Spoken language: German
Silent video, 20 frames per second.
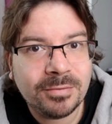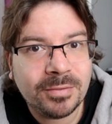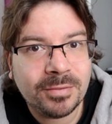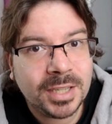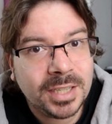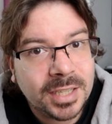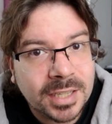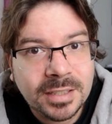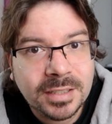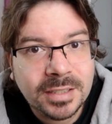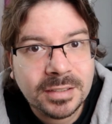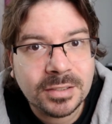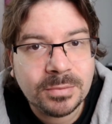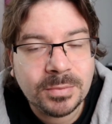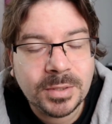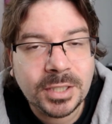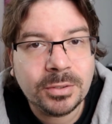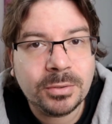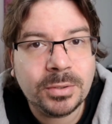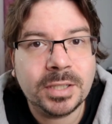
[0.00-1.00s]
wenn dir dieses
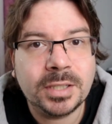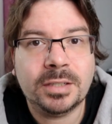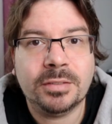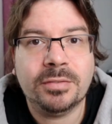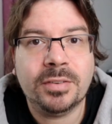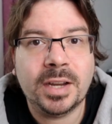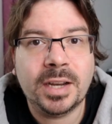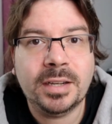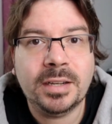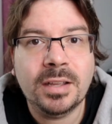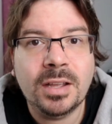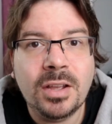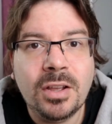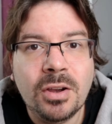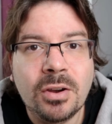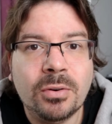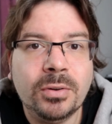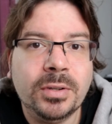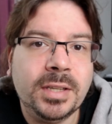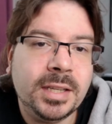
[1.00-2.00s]
Video hier gefällt
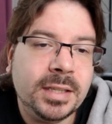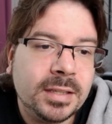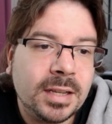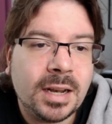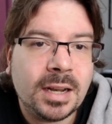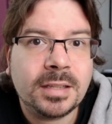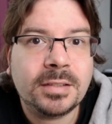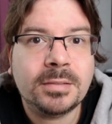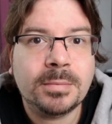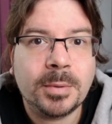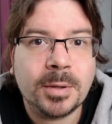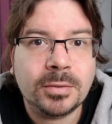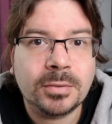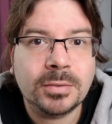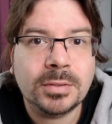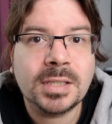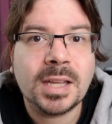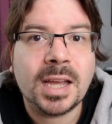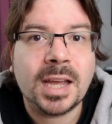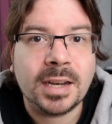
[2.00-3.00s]
und hinterlass bei
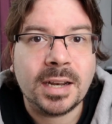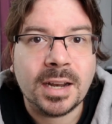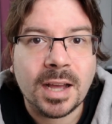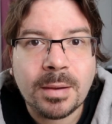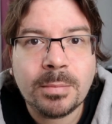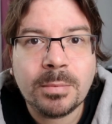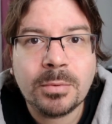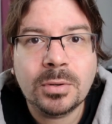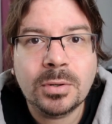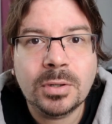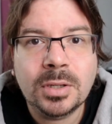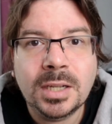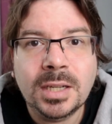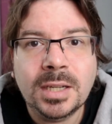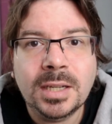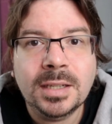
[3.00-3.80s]
uns ein Abo,